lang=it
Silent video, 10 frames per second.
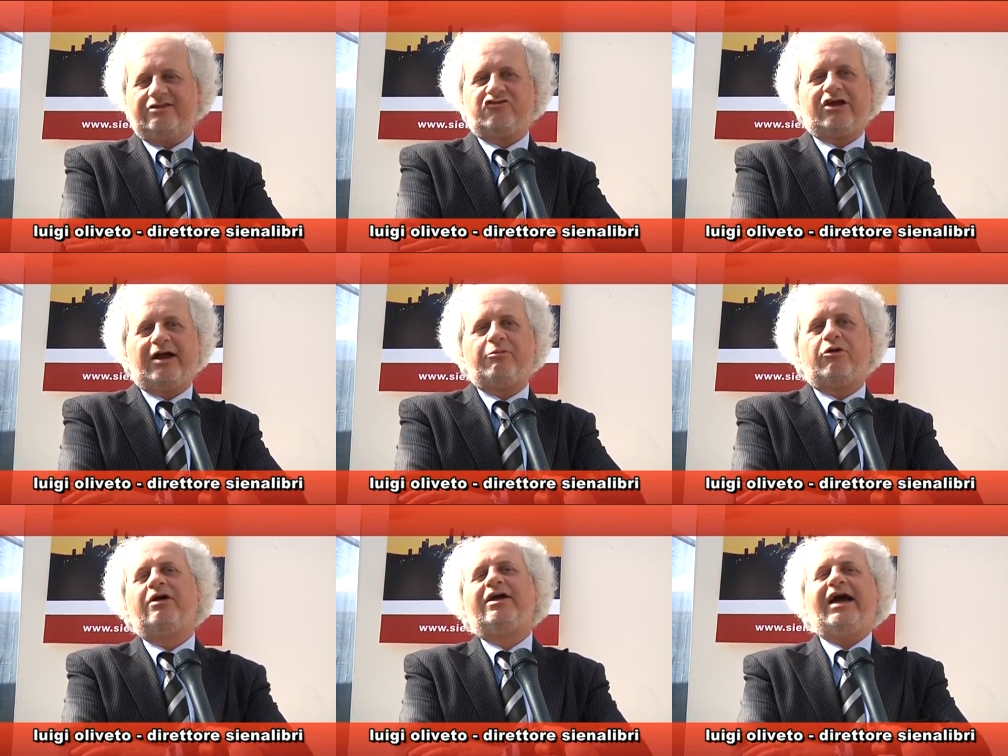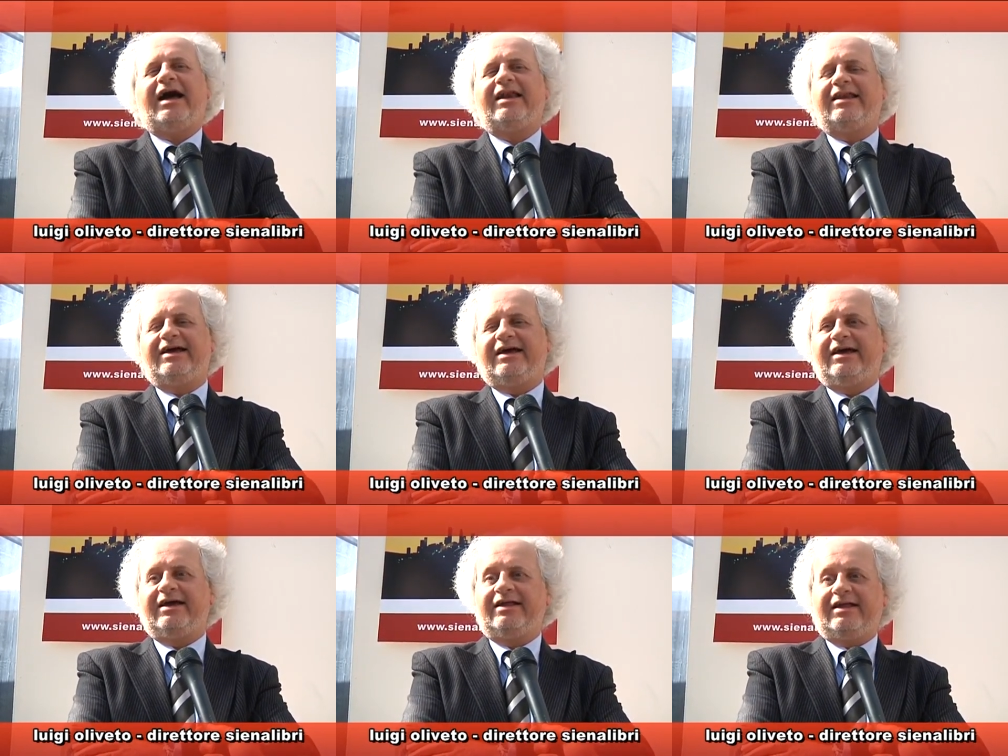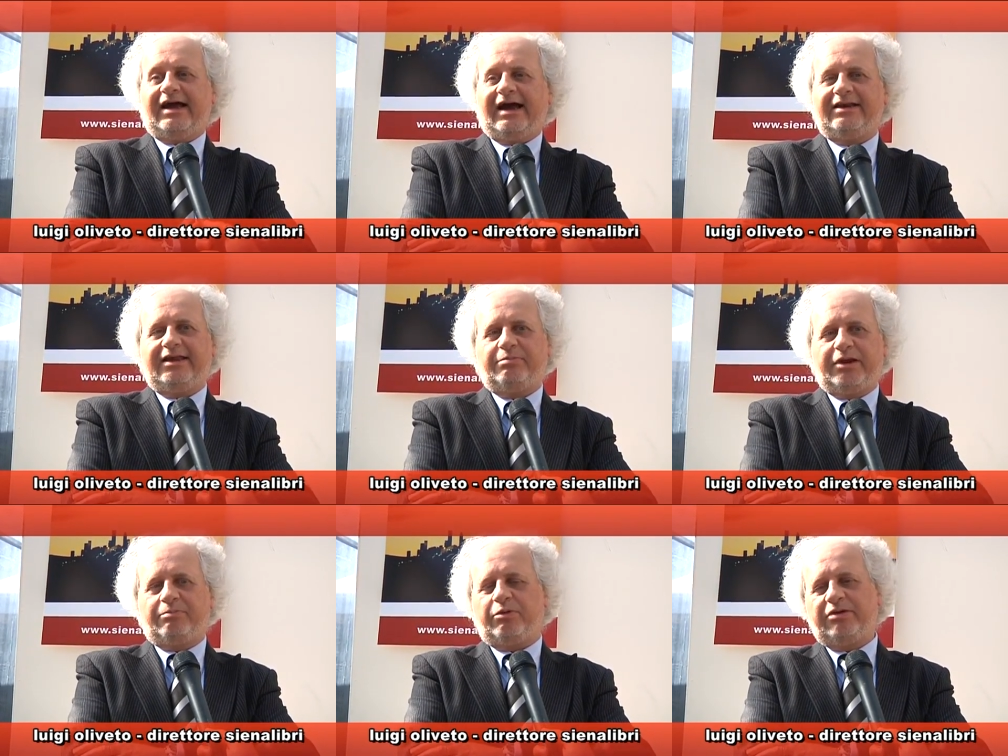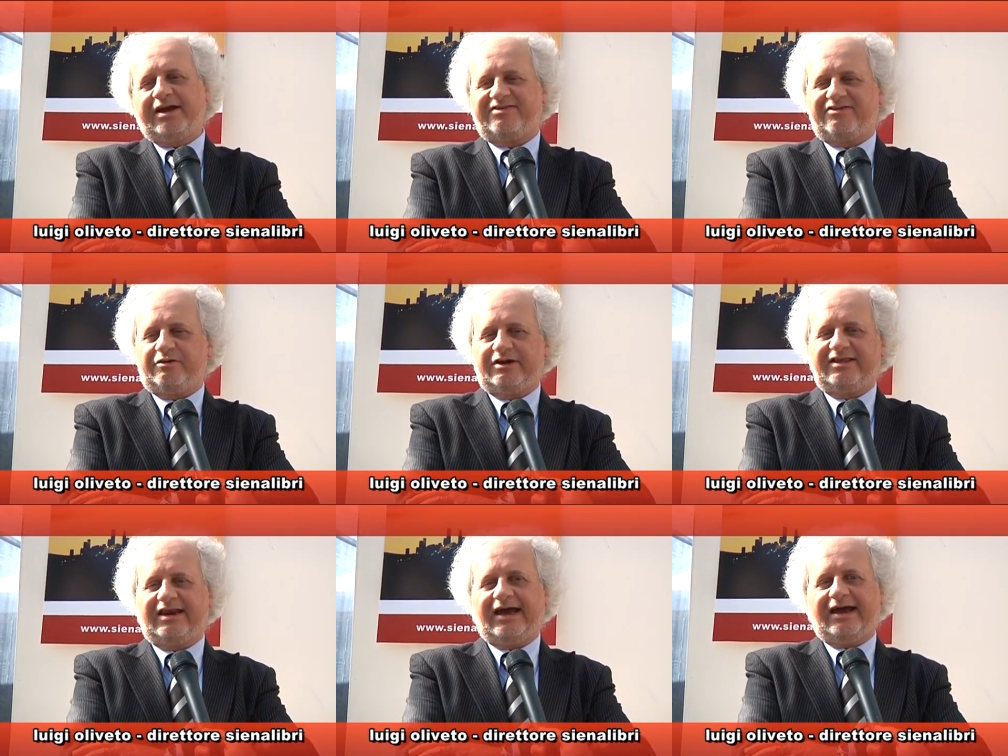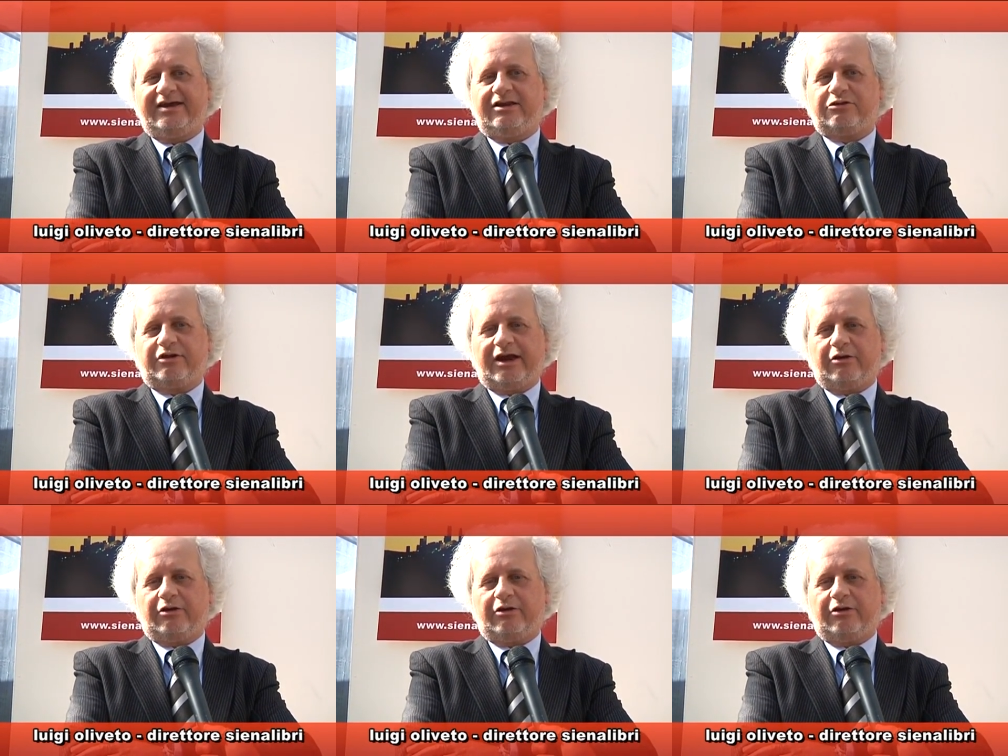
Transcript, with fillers: diciamo, al, a libri e pubblicazioni dell'editoria